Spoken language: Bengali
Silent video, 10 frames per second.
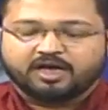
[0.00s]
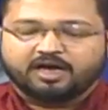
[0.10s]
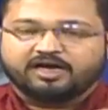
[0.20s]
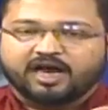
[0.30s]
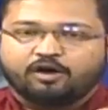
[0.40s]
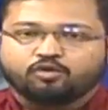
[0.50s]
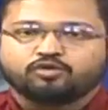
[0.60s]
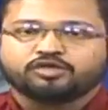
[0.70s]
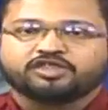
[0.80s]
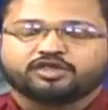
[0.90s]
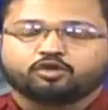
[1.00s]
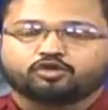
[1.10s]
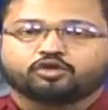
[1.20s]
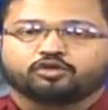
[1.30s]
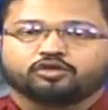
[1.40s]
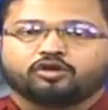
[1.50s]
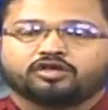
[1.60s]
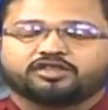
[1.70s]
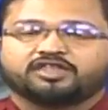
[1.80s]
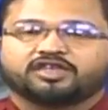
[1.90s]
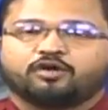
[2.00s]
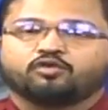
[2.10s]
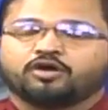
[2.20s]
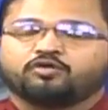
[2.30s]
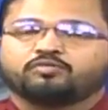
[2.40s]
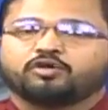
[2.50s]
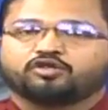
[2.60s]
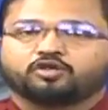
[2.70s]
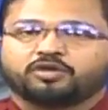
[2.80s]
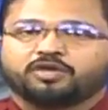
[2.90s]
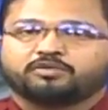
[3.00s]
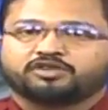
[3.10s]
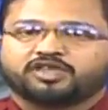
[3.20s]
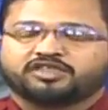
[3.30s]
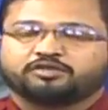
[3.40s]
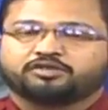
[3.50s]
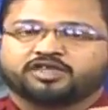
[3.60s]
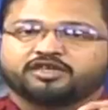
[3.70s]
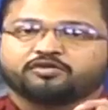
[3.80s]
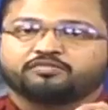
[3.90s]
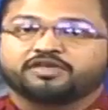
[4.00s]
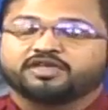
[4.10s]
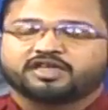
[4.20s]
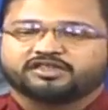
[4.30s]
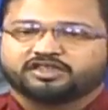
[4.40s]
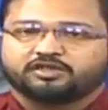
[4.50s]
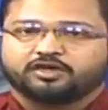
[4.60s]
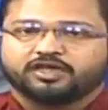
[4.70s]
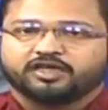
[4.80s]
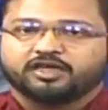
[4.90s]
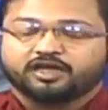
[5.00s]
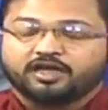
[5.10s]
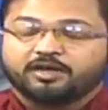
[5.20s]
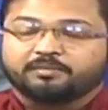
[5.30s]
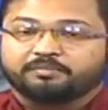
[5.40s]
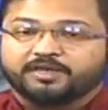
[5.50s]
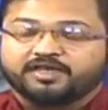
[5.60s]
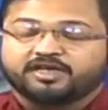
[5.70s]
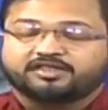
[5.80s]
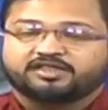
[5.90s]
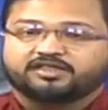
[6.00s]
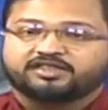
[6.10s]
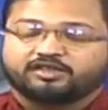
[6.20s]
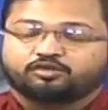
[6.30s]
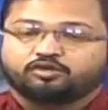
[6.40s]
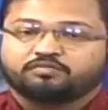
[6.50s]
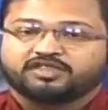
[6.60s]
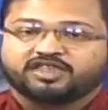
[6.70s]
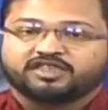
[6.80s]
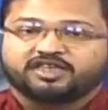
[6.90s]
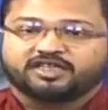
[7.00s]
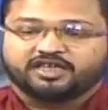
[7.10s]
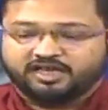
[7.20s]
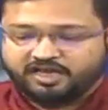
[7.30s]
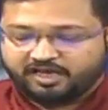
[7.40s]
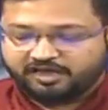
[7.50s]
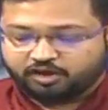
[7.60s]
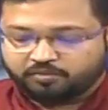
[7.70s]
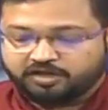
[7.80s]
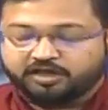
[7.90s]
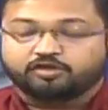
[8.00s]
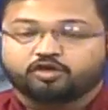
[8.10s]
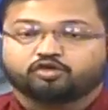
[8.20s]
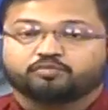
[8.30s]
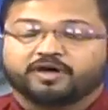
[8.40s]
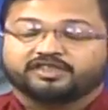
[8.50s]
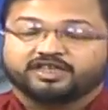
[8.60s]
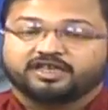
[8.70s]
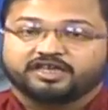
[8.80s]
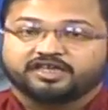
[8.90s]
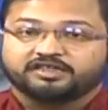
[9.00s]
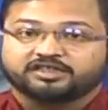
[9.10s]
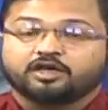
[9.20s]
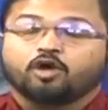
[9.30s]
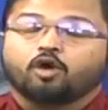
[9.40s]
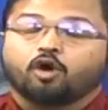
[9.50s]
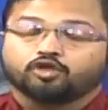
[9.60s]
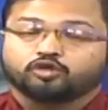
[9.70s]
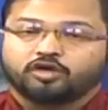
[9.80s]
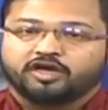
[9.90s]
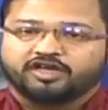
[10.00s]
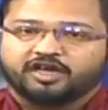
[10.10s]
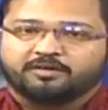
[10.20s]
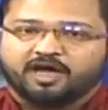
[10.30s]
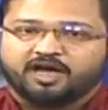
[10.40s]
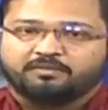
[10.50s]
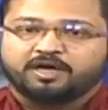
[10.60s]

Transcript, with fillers: রাহুর যে গোচর অর্থাৎ রাহু এখন বর্তমানে বসে আছে কোথায় দেখুন মিন রাশির ঘরে মিন রাশির জাতক বা জাতিকাদের এই সময় কিন্তু একটু পাজলনেস হতকারিটা ভাব